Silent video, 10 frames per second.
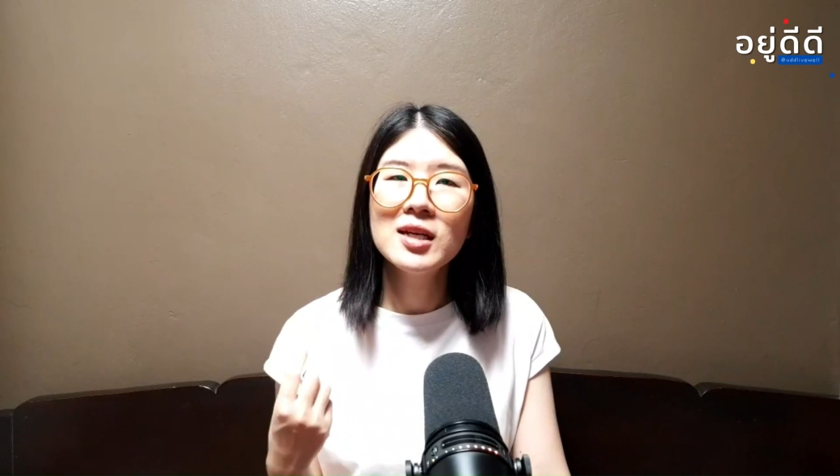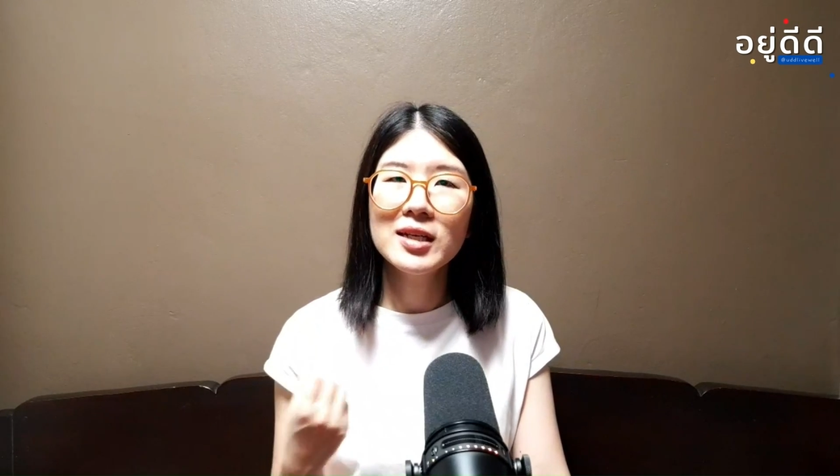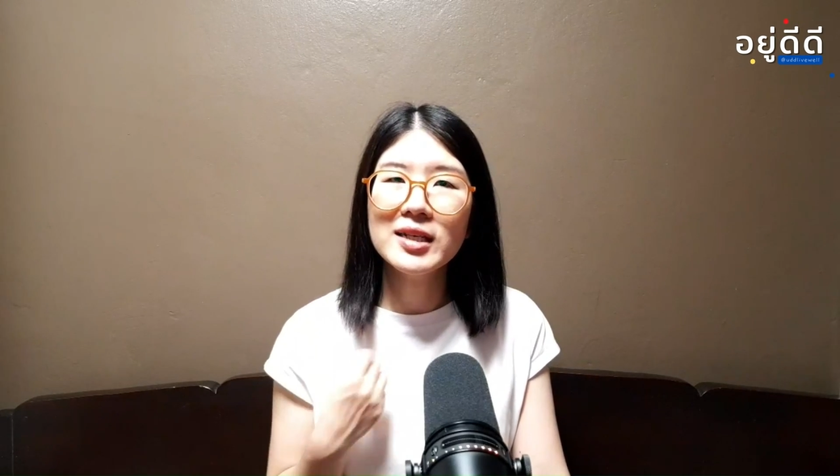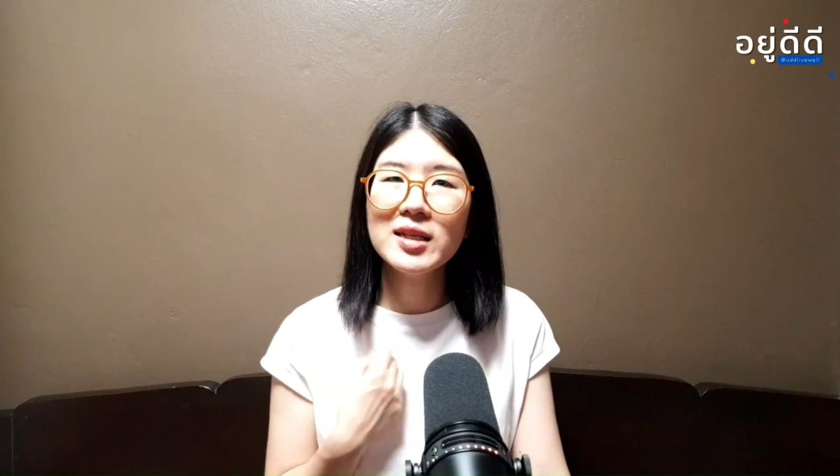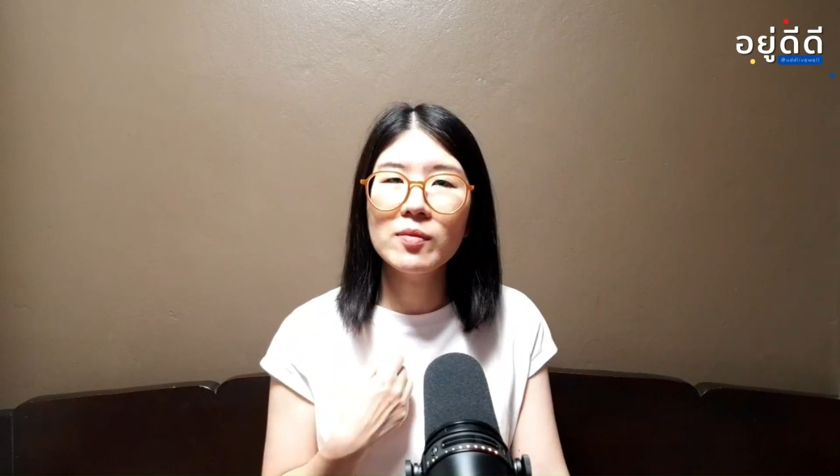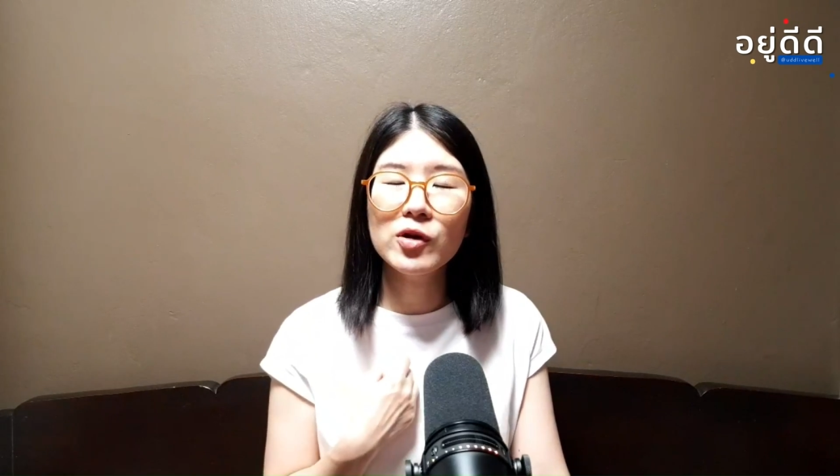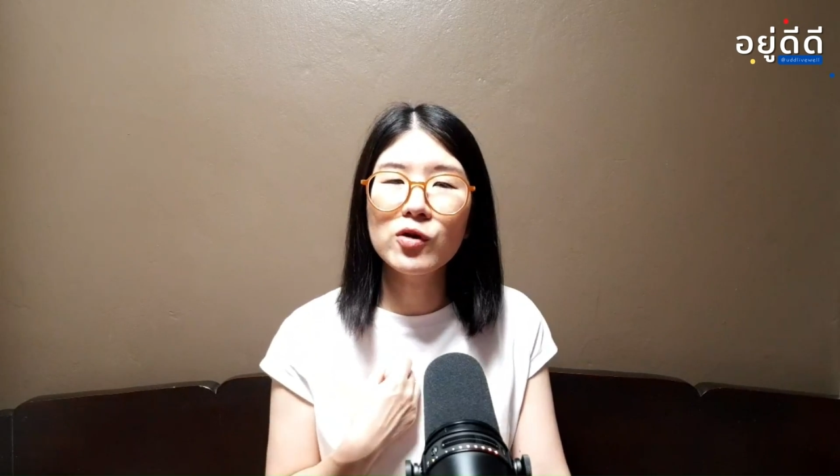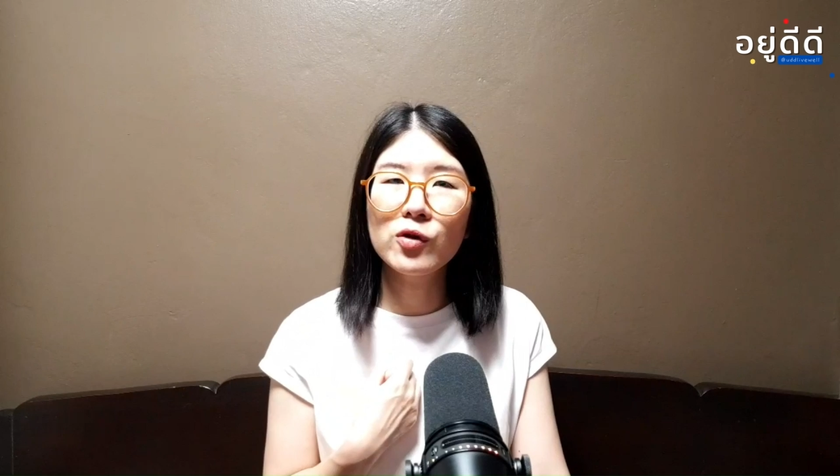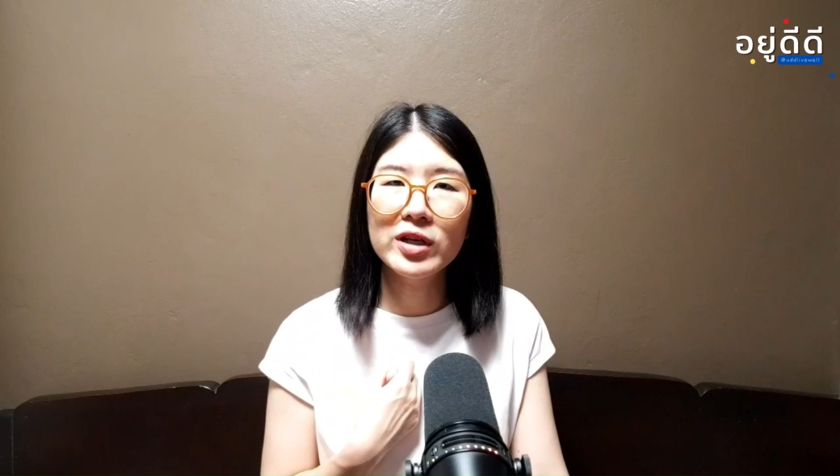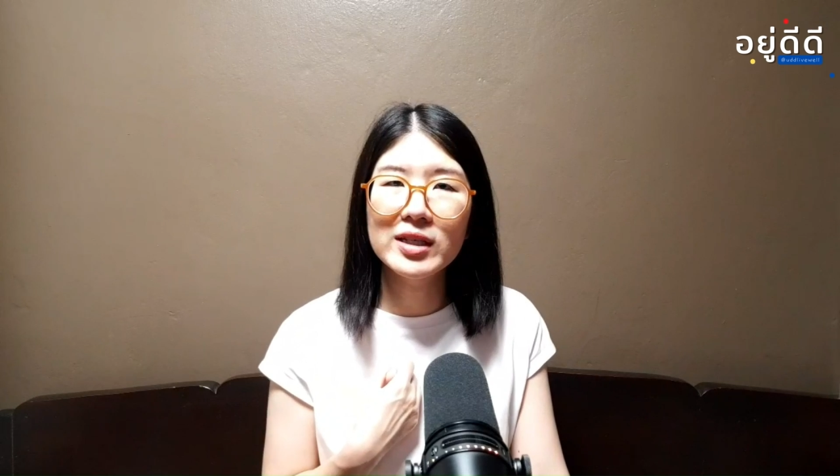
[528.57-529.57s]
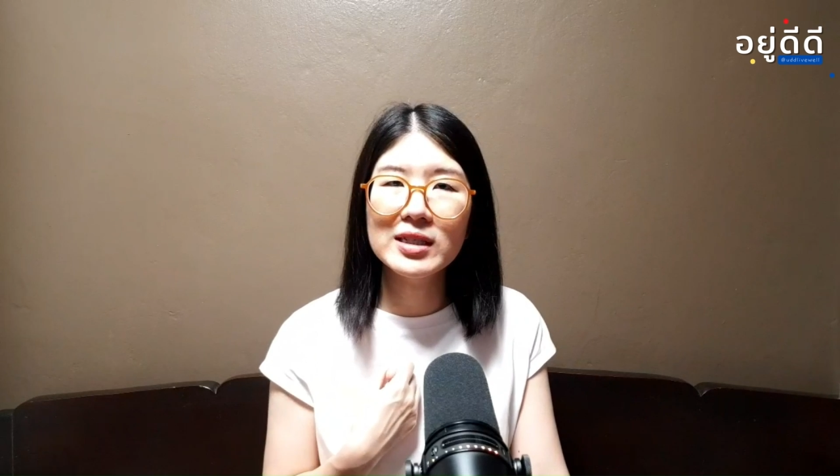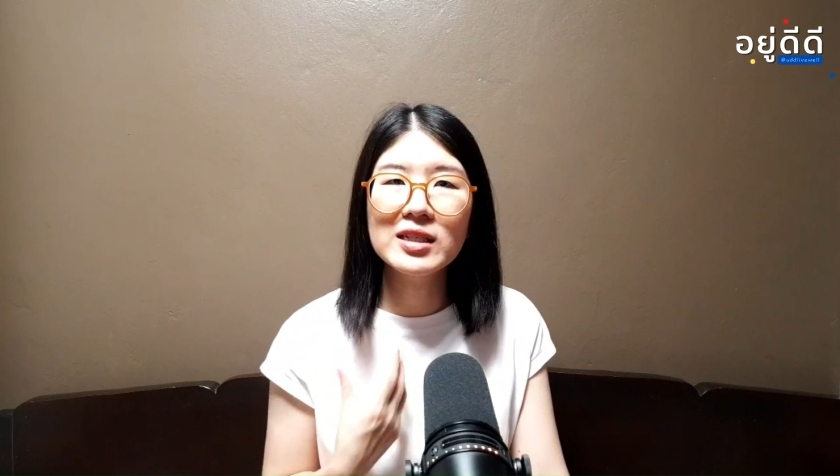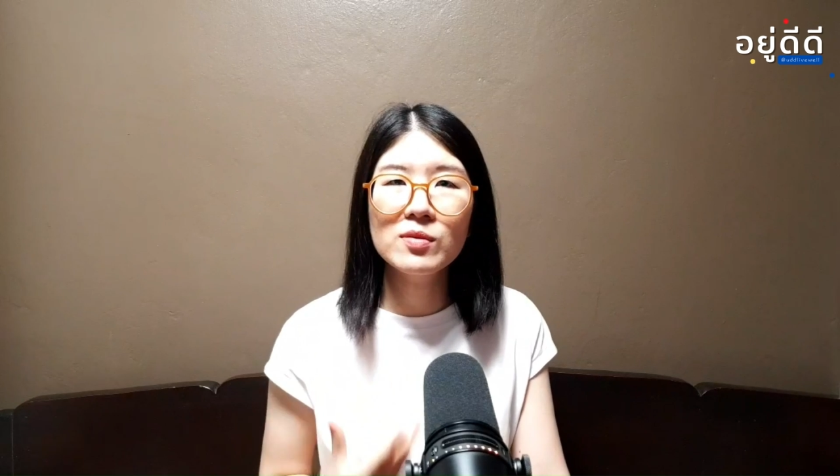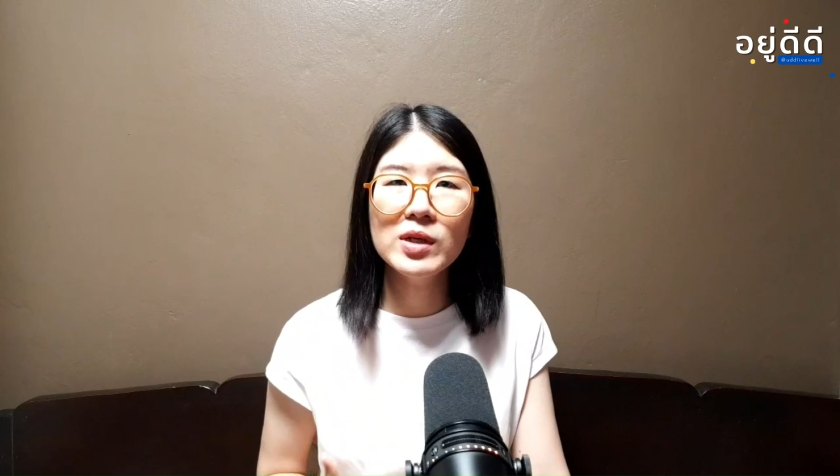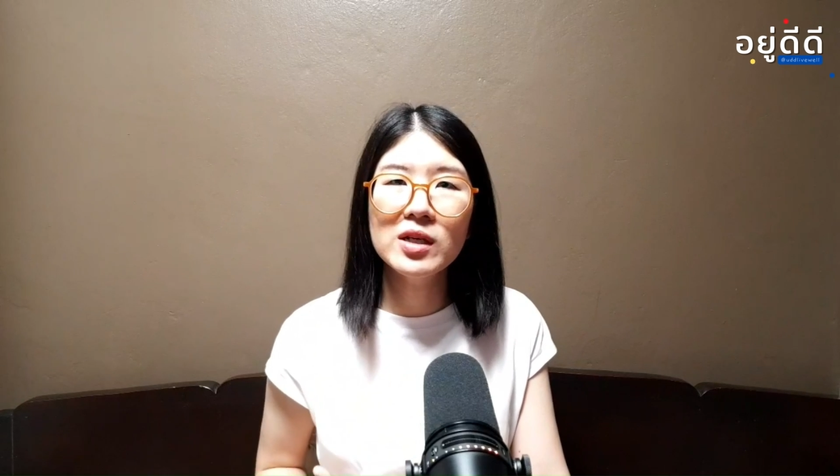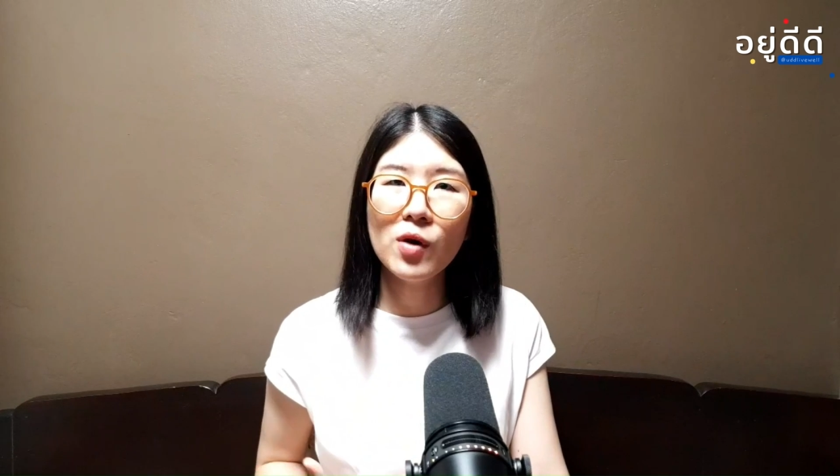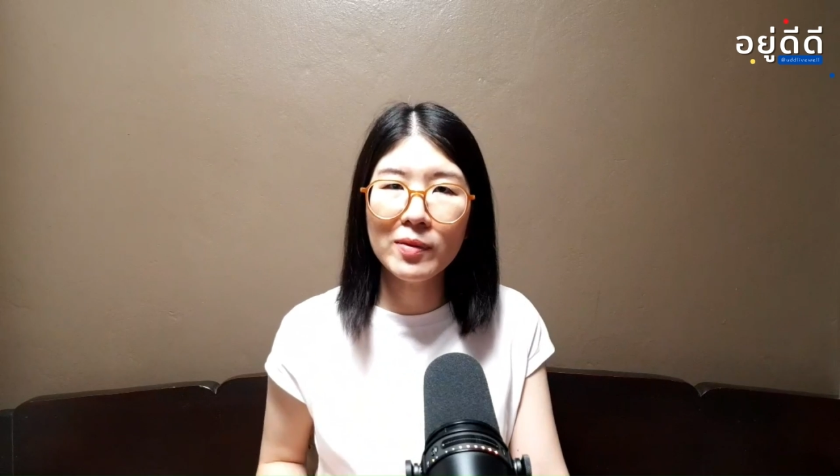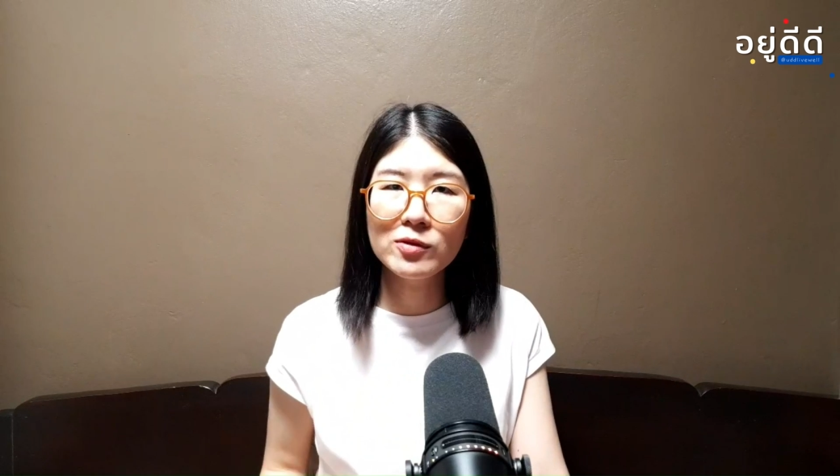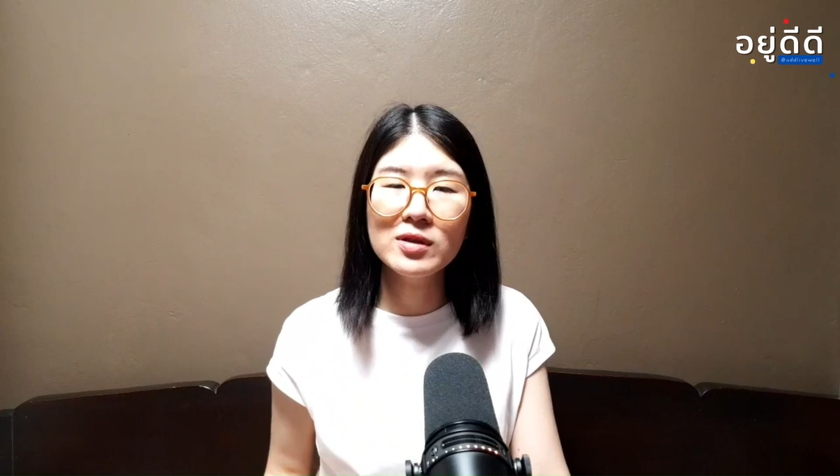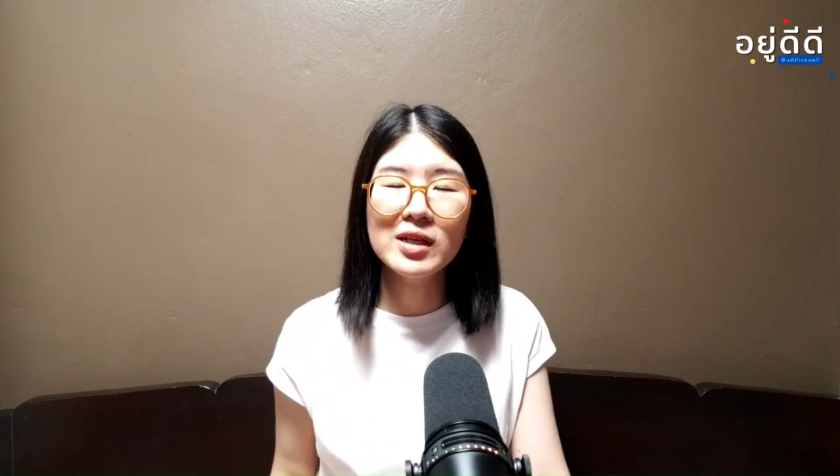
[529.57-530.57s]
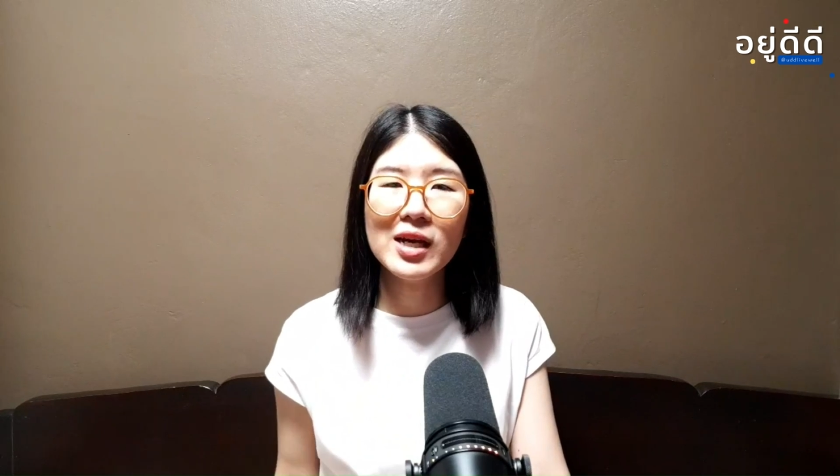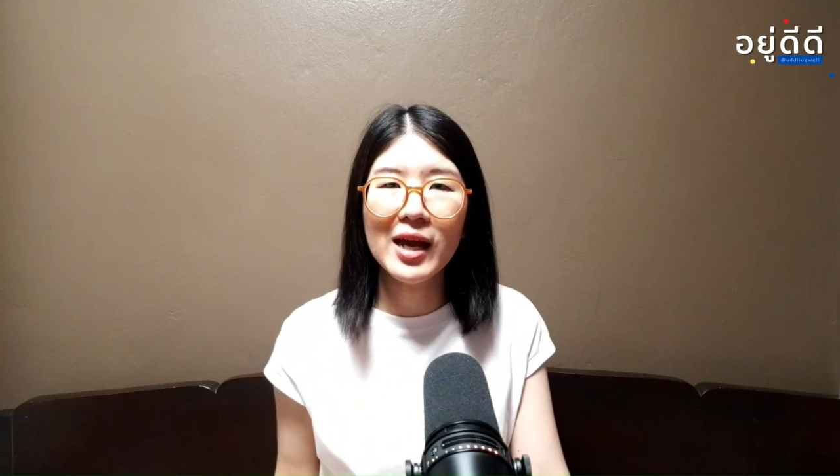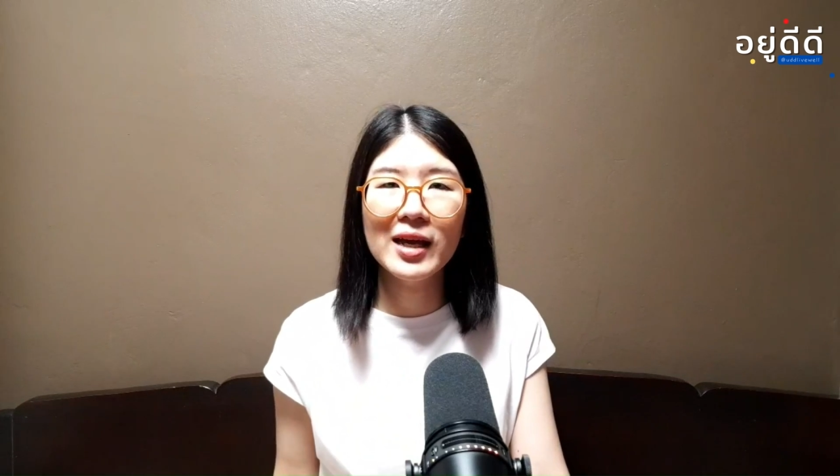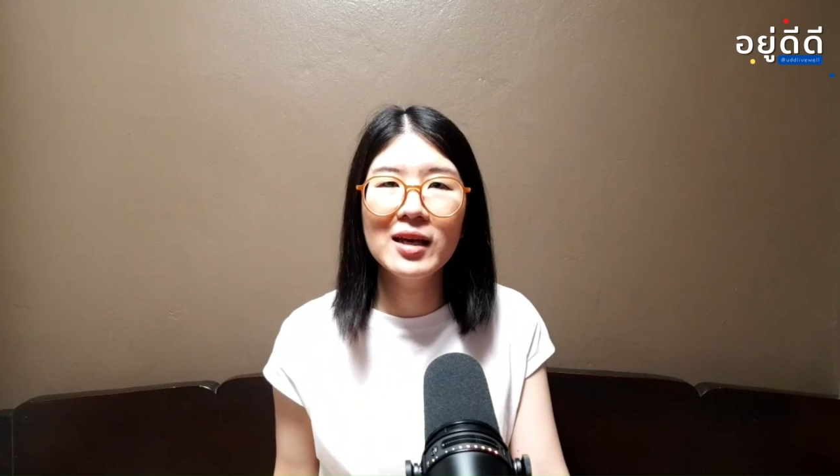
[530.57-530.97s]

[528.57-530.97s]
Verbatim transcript: ถ้าฉันเป็นคนคนนี้ฉันจะมีความรู้สึกยังไง